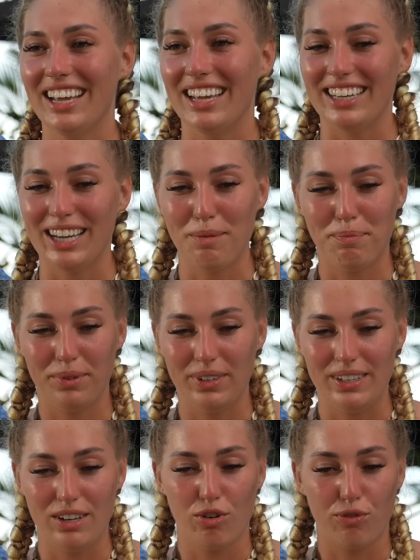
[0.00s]
Ich habe
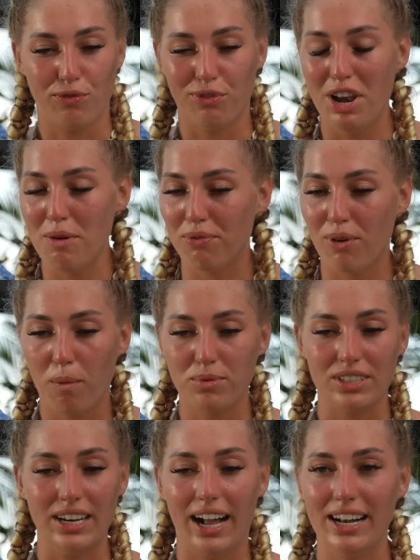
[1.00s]

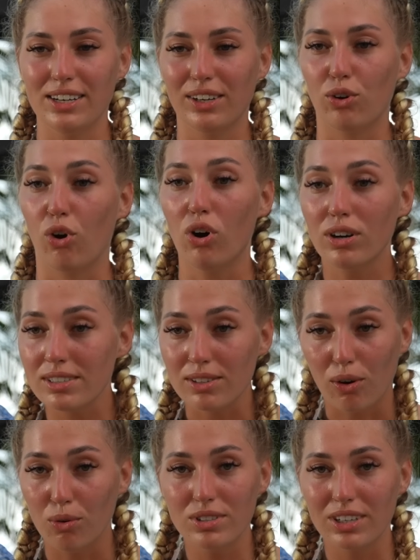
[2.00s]
Flipflops in allen Crocs
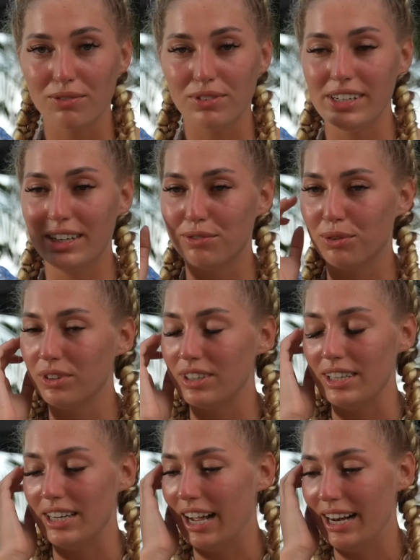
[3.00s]
auch ultra viel gefunden, in